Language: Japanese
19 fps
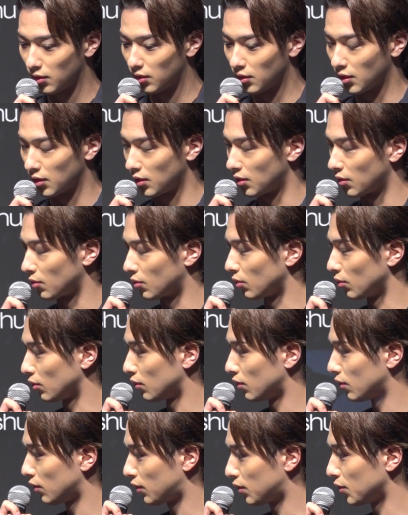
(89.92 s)
うなんだろう、こう
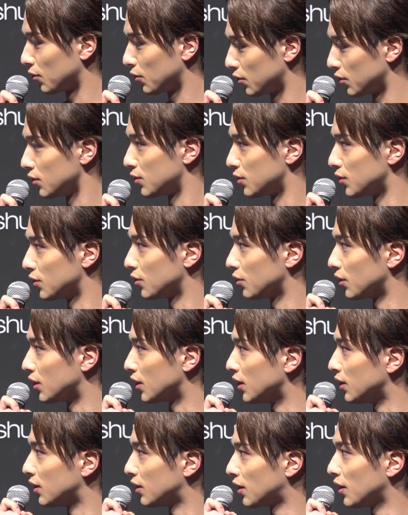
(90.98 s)
強くするような
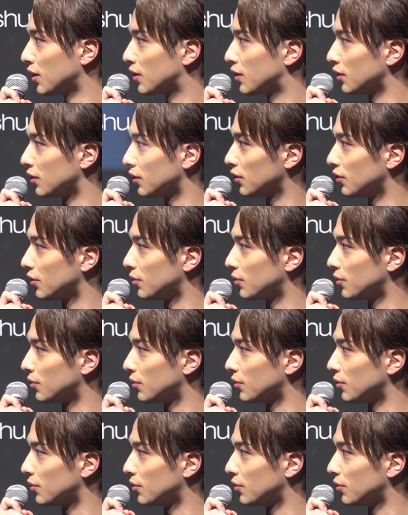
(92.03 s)
立体感ってい